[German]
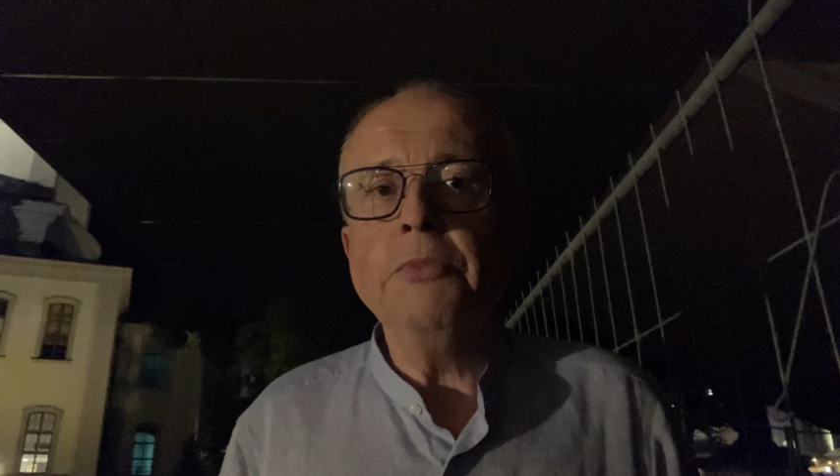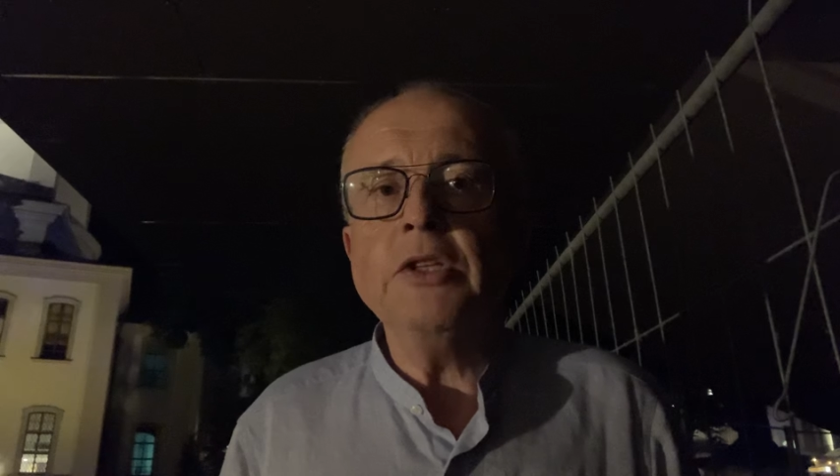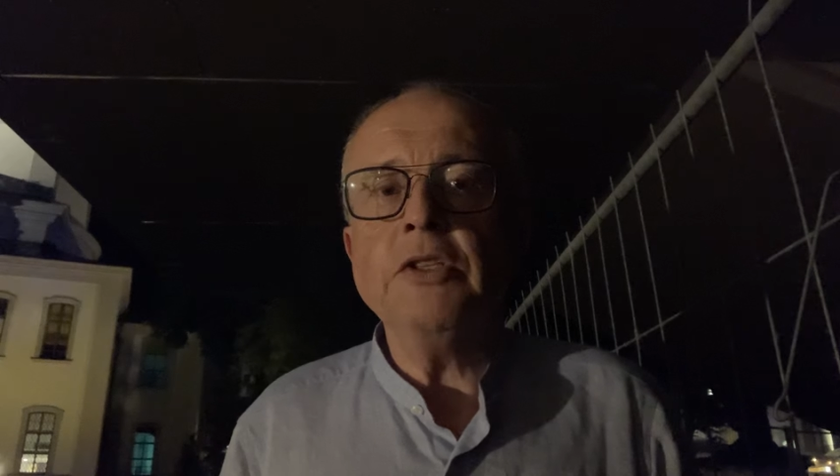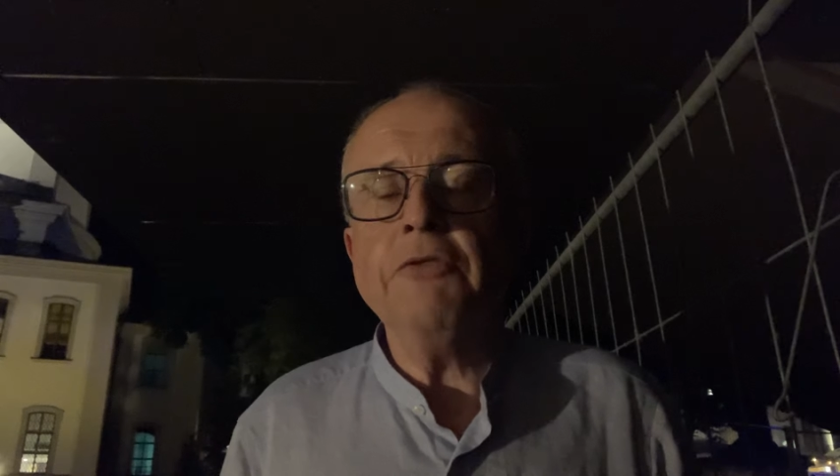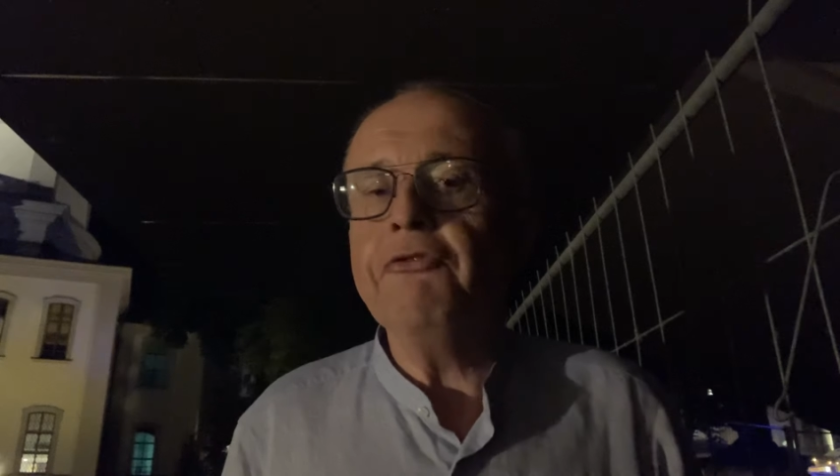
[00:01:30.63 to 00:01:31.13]
der
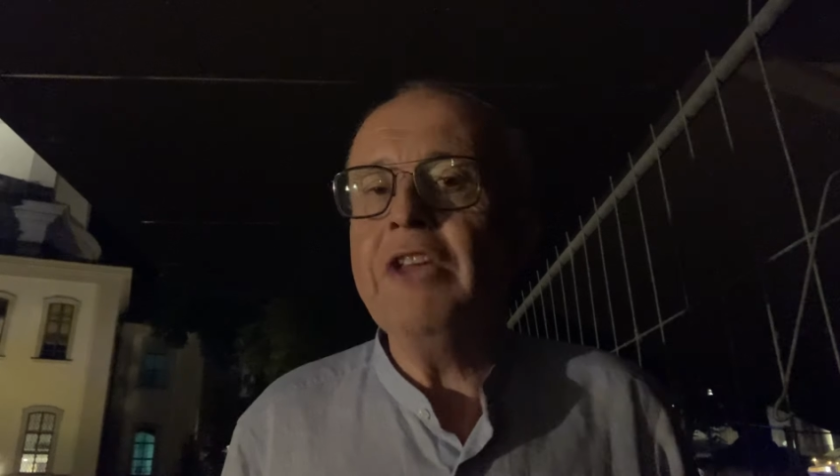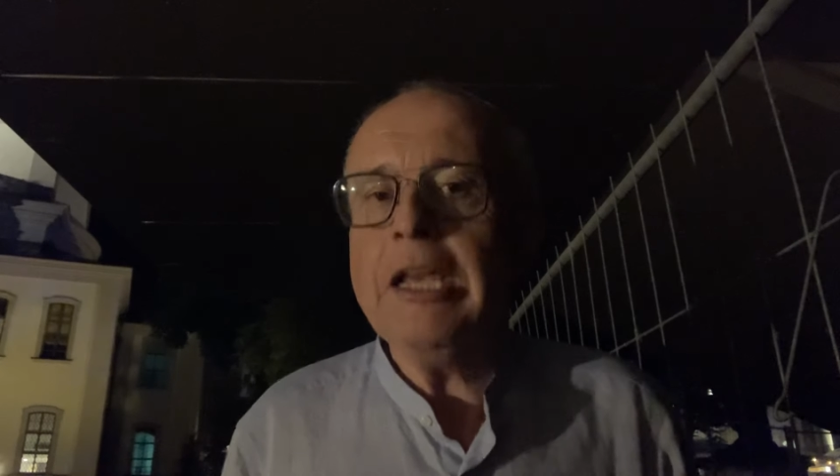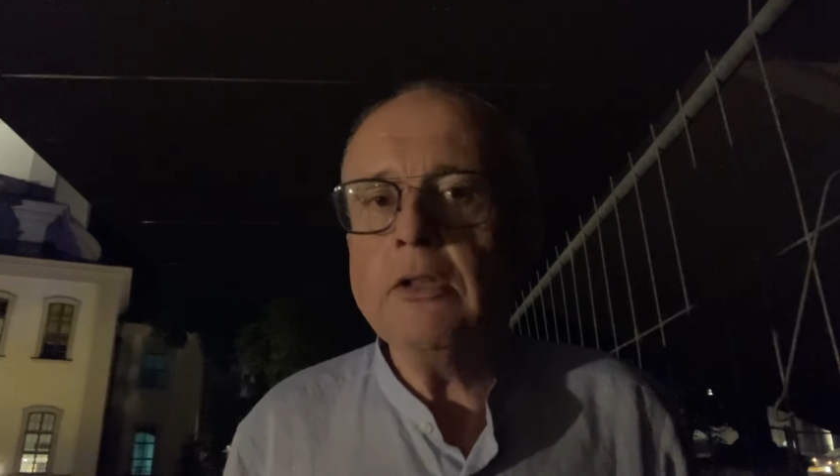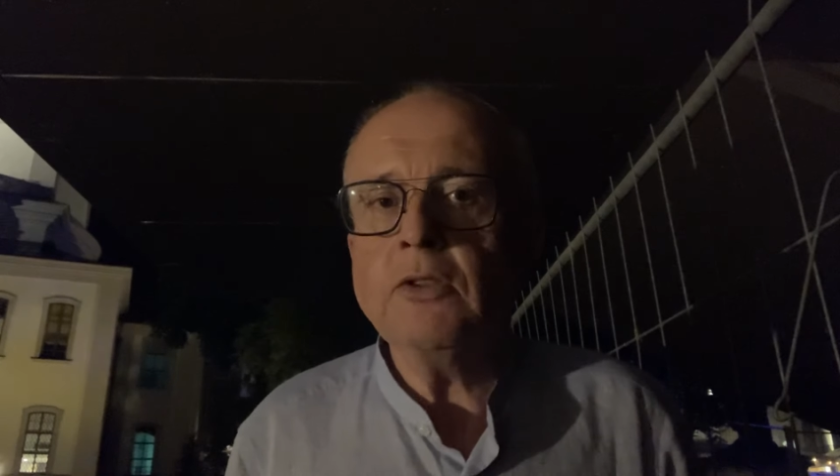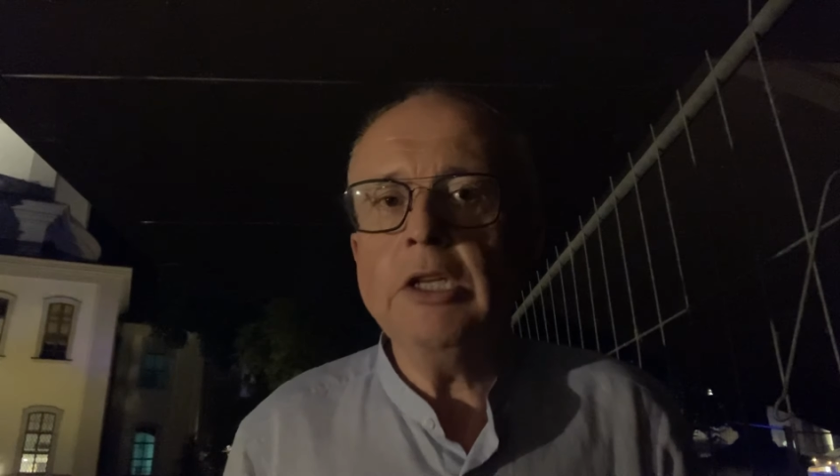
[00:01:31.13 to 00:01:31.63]
sich
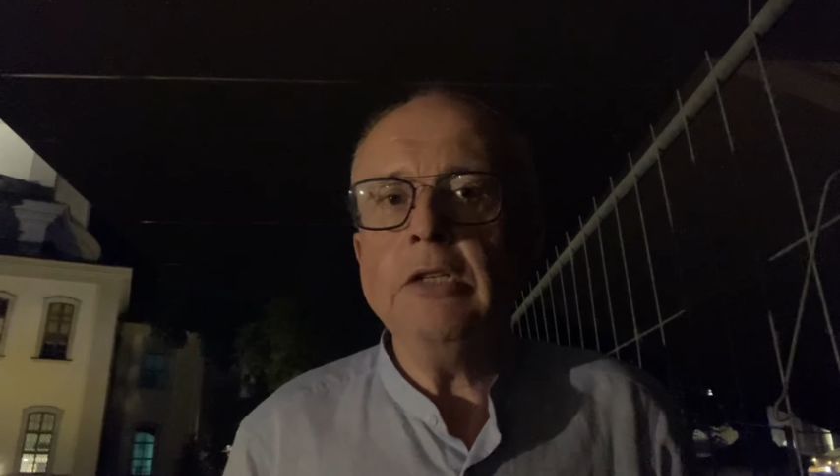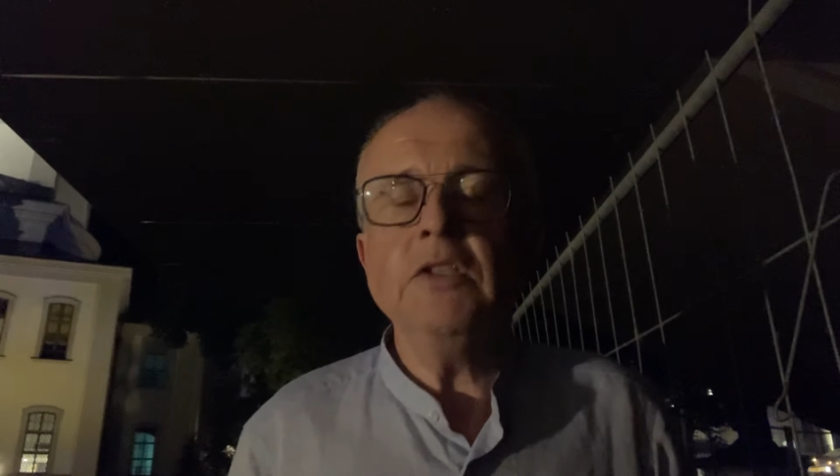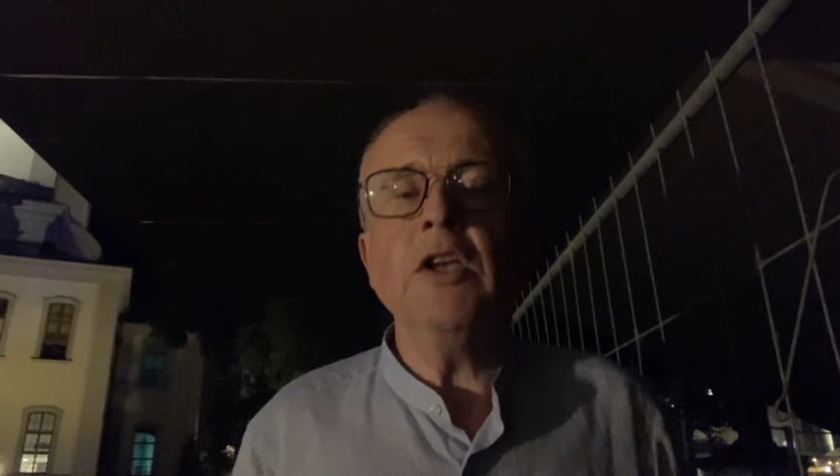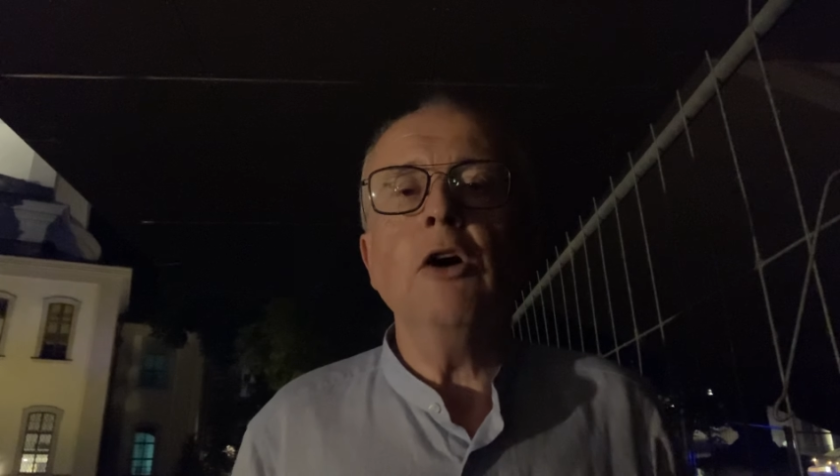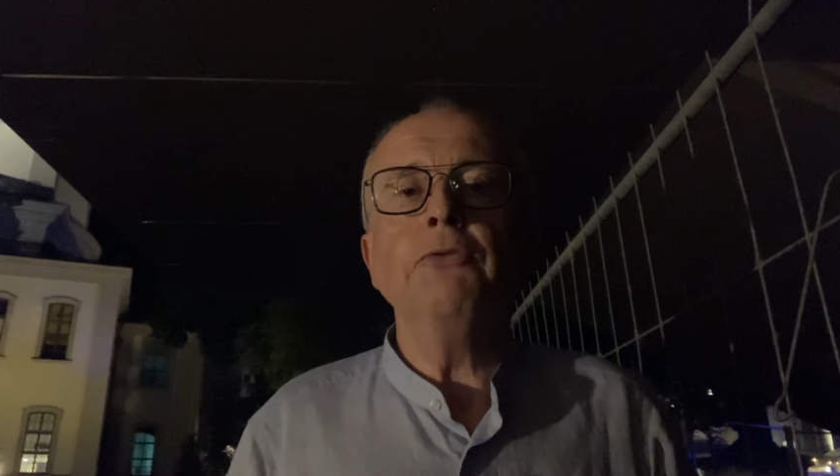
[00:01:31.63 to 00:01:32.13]
wehrt gegen
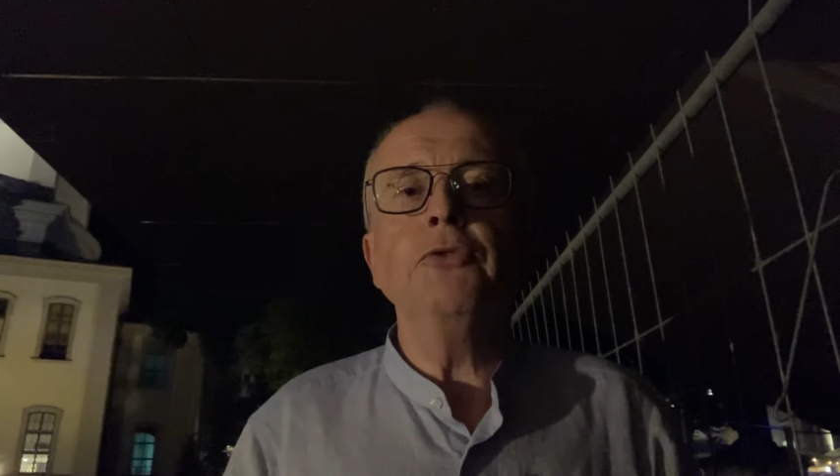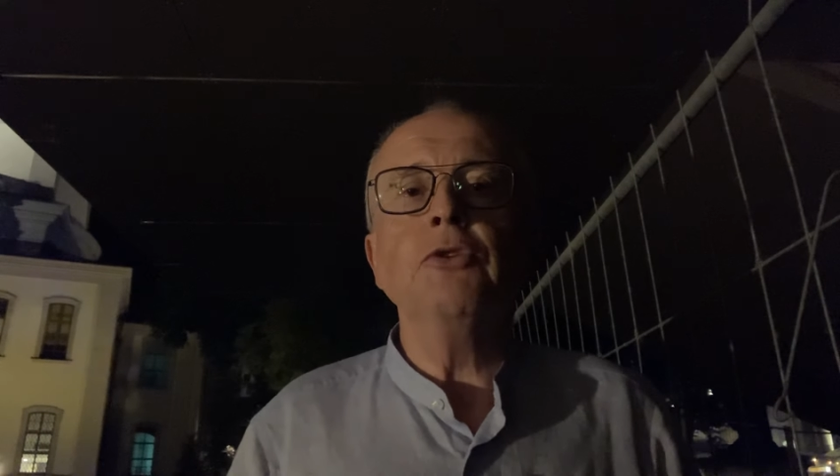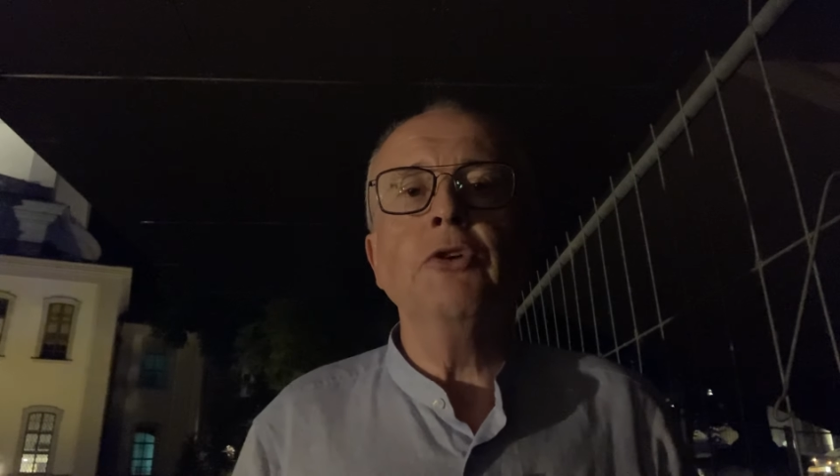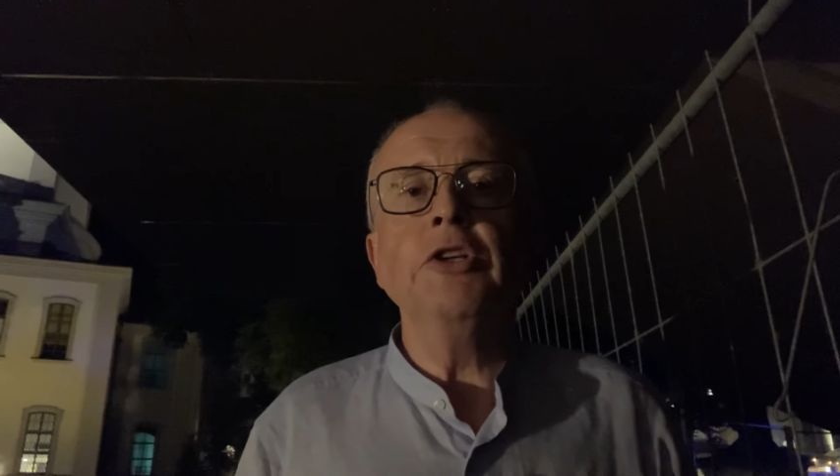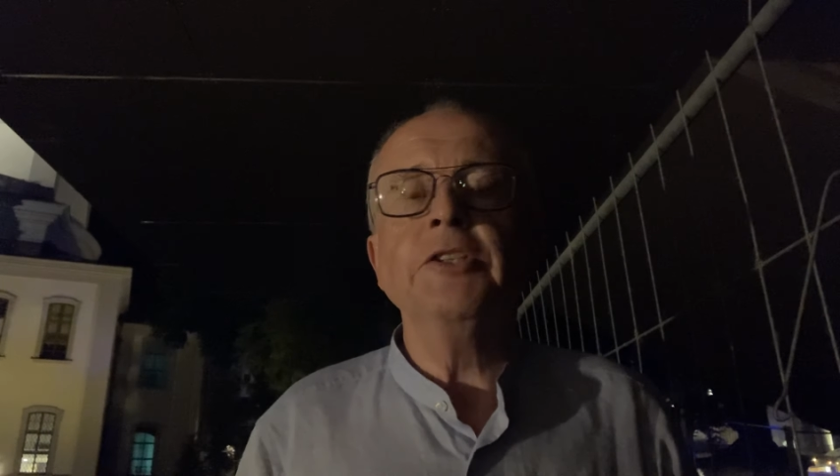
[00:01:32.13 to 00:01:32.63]
diese
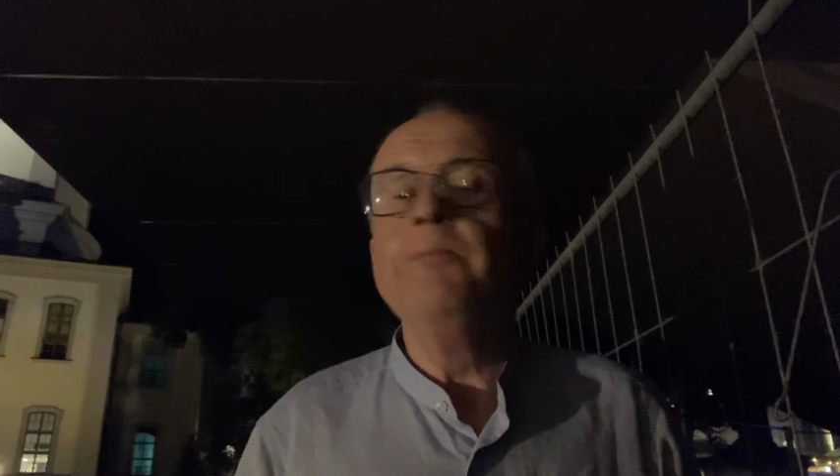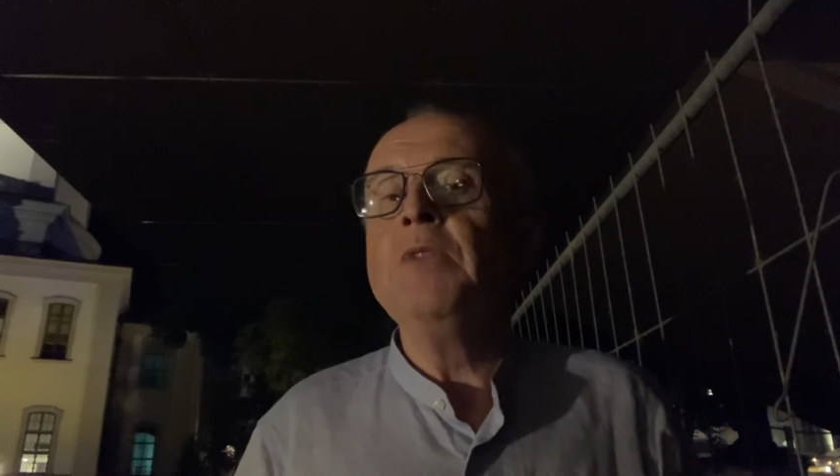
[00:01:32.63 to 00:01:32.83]
Aufführung heute.